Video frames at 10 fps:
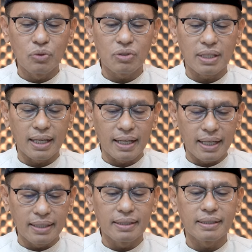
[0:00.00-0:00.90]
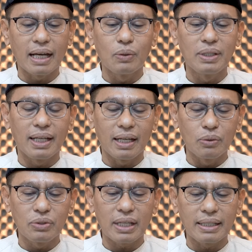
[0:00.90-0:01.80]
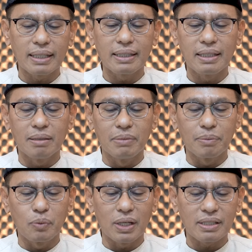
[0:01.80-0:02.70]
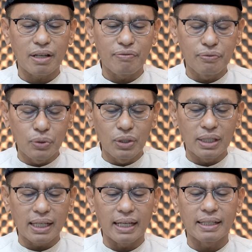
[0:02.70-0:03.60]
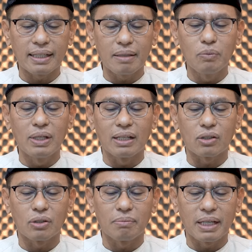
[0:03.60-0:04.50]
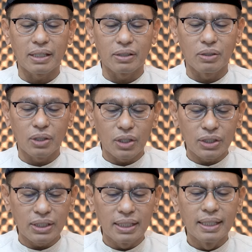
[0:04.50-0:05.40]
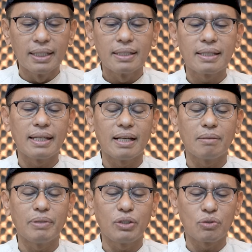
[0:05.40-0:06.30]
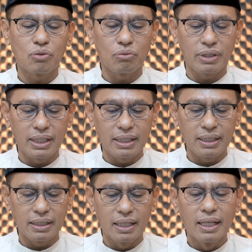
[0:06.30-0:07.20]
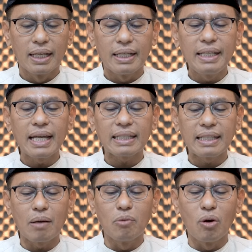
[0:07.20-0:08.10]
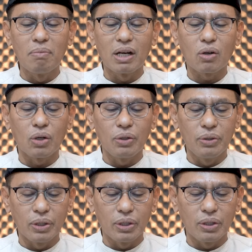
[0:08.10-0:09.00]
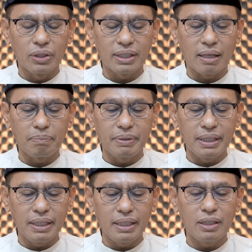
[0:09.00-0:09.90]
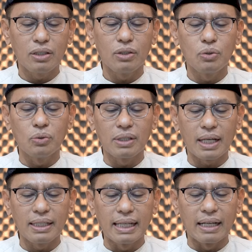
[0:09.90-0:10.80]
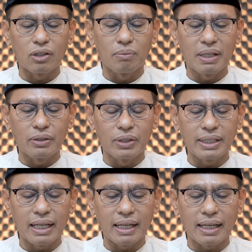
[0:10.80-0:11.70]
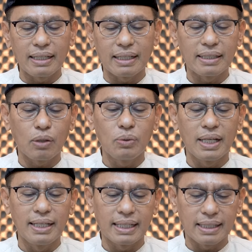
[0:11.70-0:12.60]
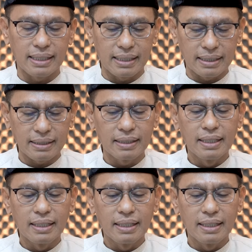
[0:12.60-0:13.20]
Ustadz, tahun lalu saya tidak berpuasa full karena bulan Ramadan sedang menyusui Niatnya mau mengkodok, tapi juga dengan Ramadan yang akan datang udah dekat